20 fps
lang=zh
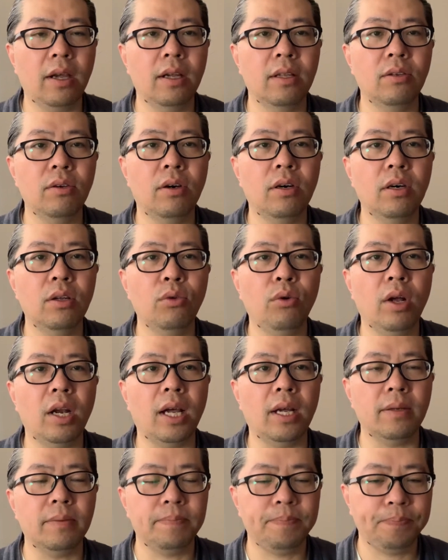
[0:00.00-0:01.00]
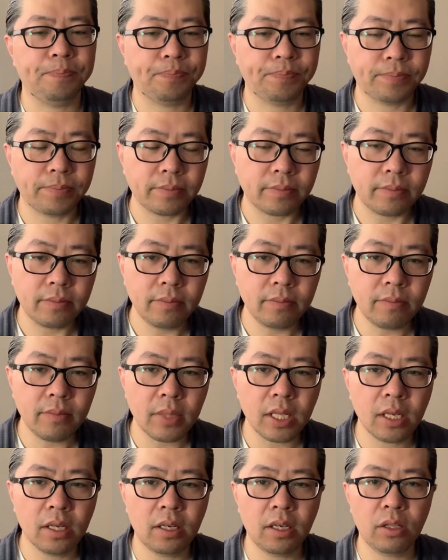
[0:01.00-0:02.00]
个就喝多了，
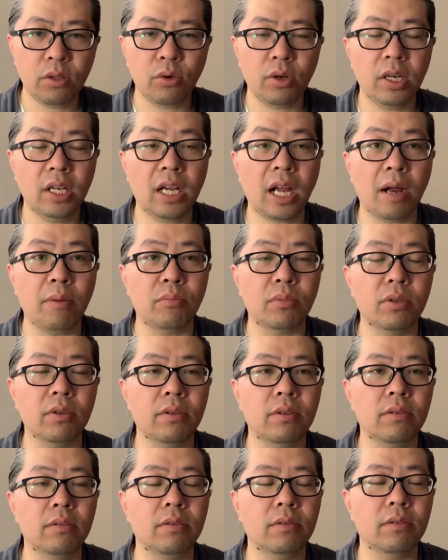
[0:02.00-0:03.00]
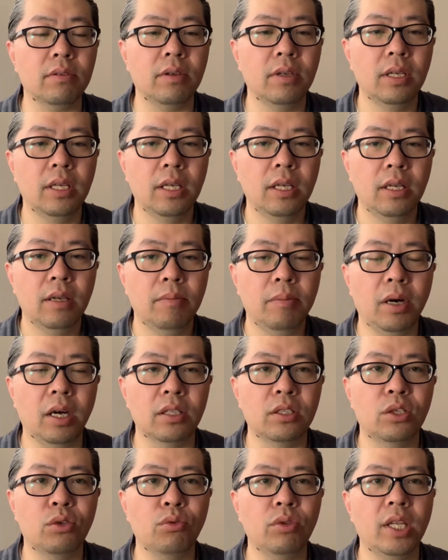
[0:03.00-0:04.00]
喝多了这干部就就就就跑
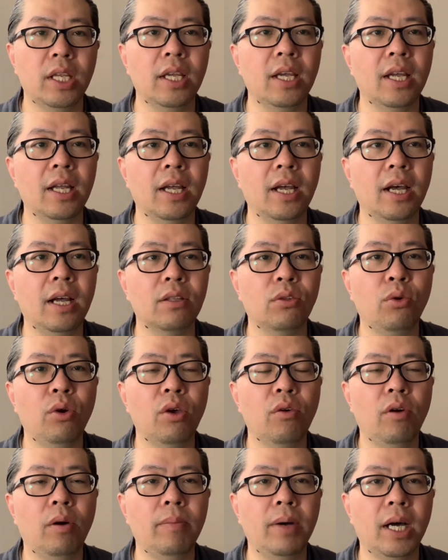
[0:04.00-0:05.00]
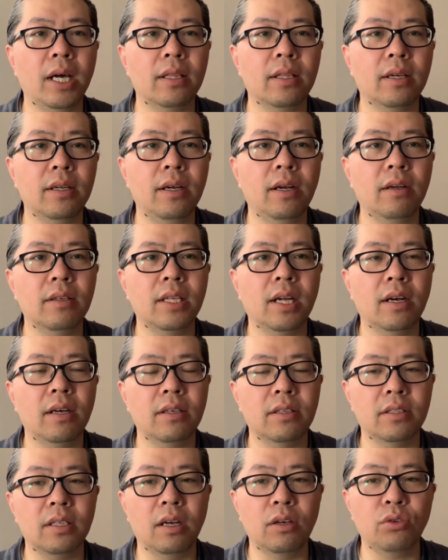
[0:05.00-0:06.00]
到树底下啊，脱一光膀子，然后在那
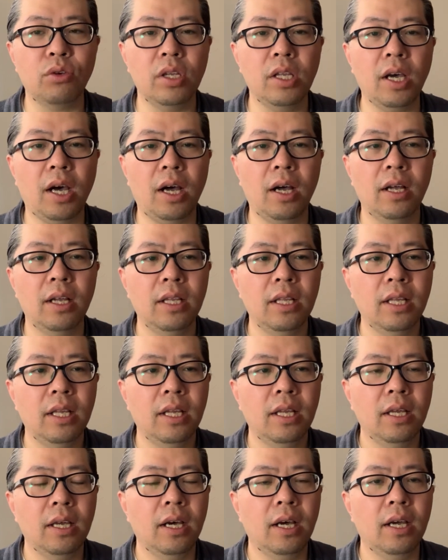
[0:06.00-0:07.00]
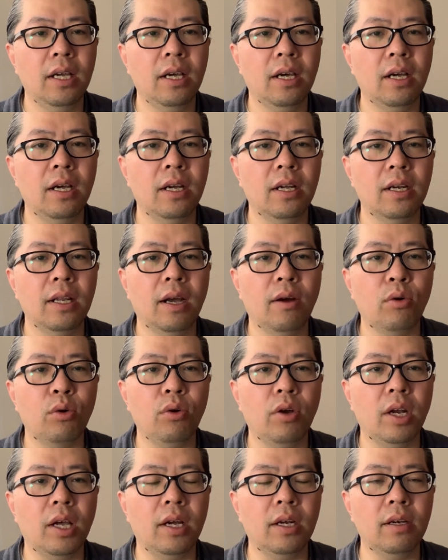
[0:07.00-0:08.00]
儿在那儿睡觉。哎呀，凉快
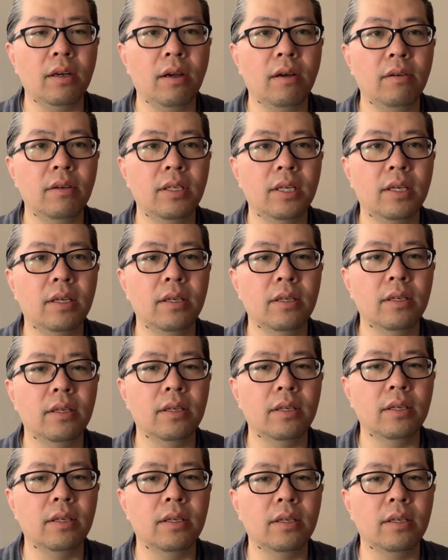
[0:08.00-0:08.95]
多了。然后这个